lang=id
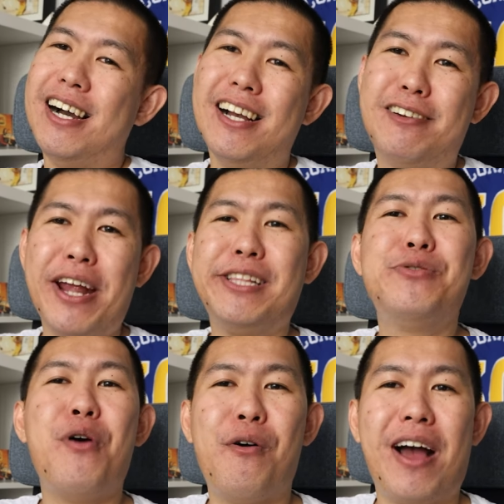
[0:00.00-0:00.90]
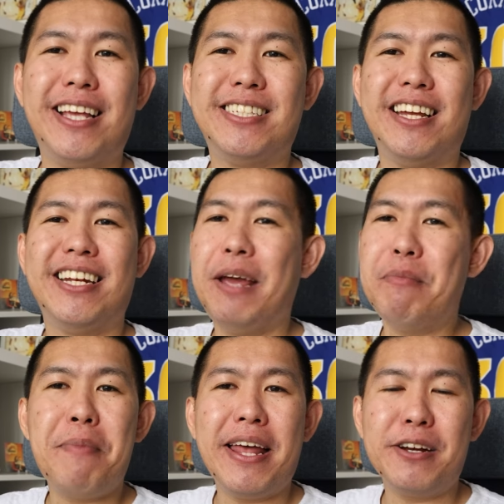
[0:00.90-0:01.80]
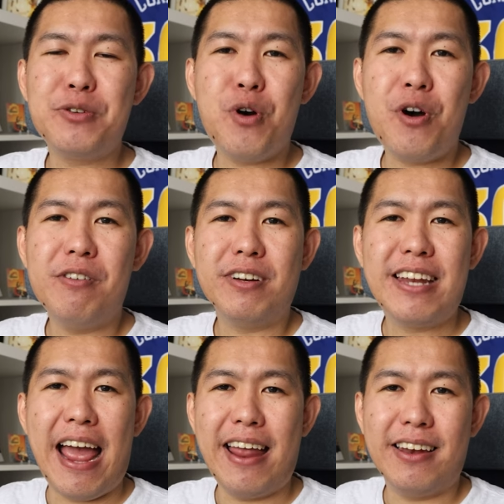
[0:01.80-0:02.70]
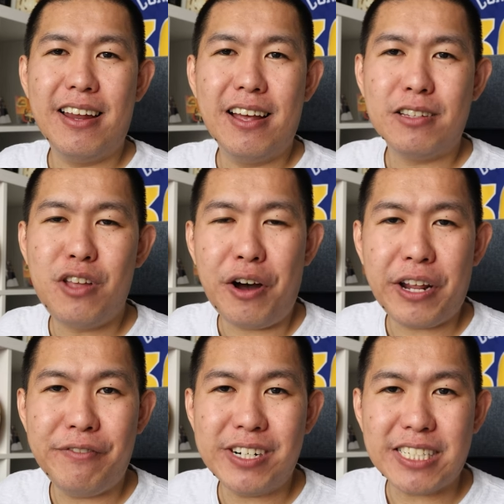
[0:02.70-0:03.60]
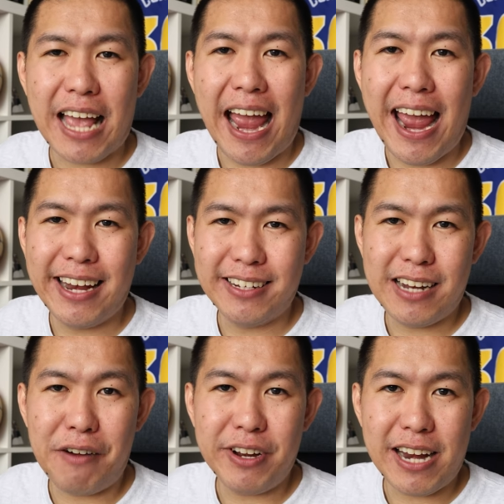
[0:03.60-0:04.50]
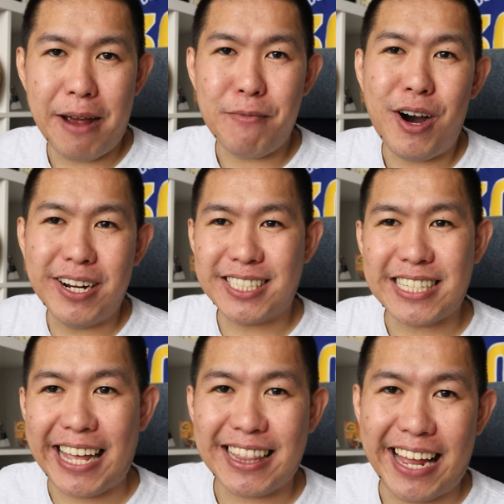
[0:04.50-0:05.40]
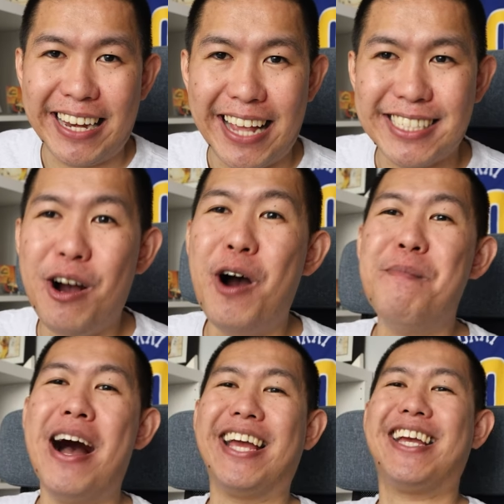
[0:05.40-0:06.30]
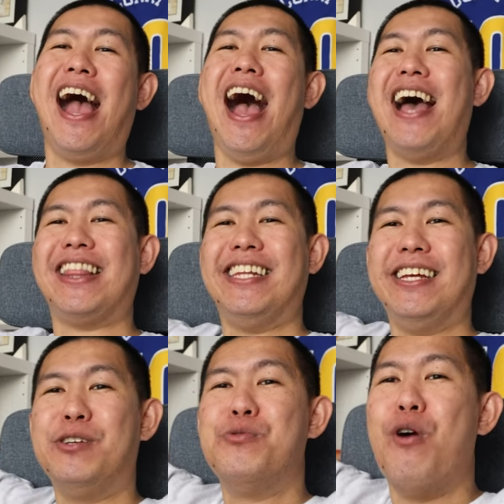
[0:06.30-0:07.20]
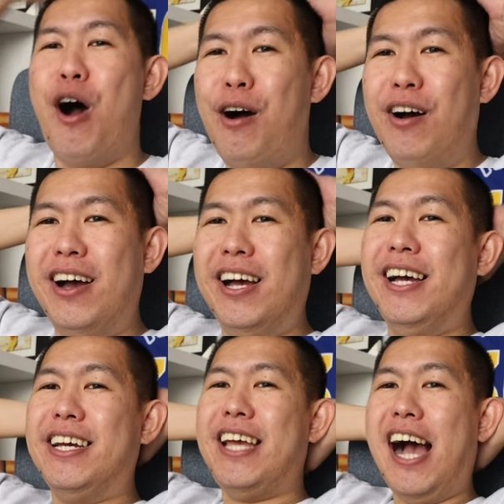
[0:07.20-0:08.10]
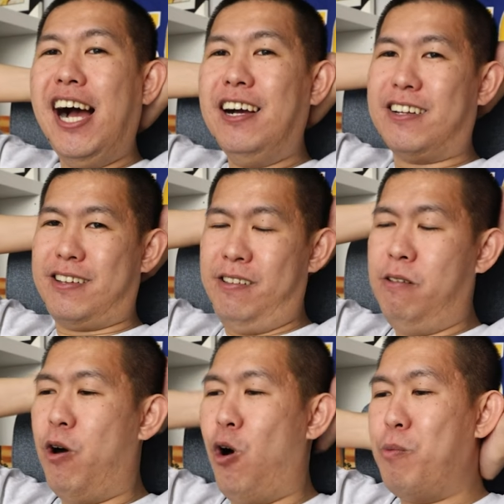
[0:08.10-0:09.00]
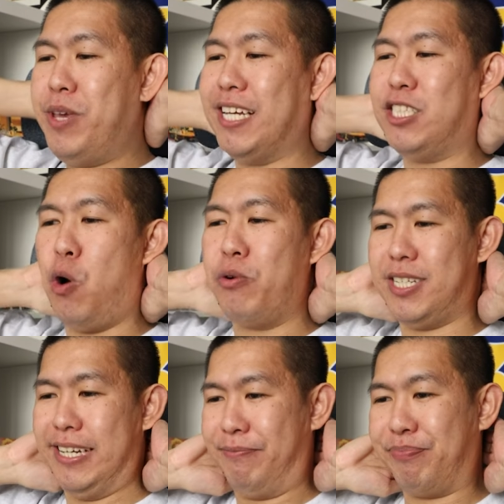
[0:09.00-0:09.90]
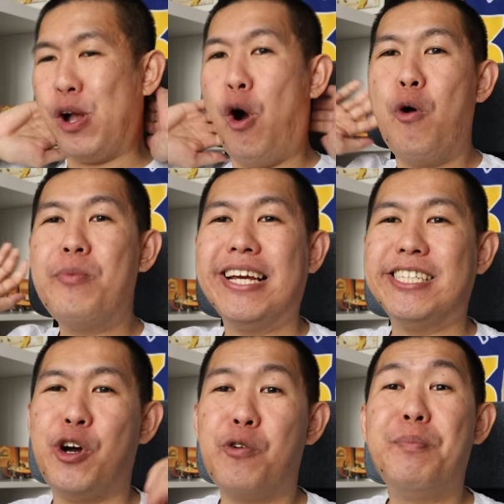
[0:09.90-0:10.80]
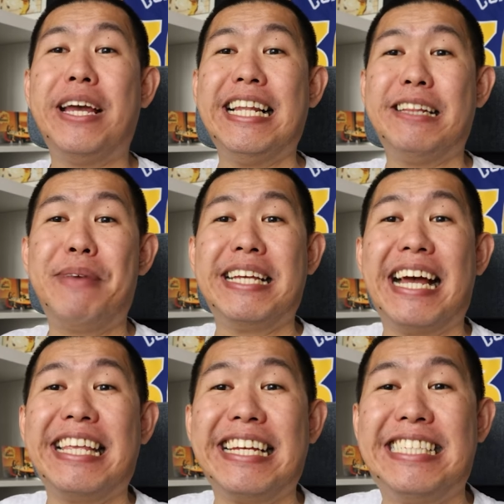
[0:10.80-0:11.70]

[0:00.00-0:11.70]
a great duo guys. Name a better duo than Doc Rivers and Darvin Ham on the sideline guys. Oh my god, ini duo yang hobi ngecok sih. Hobi ngecok big lead biasanya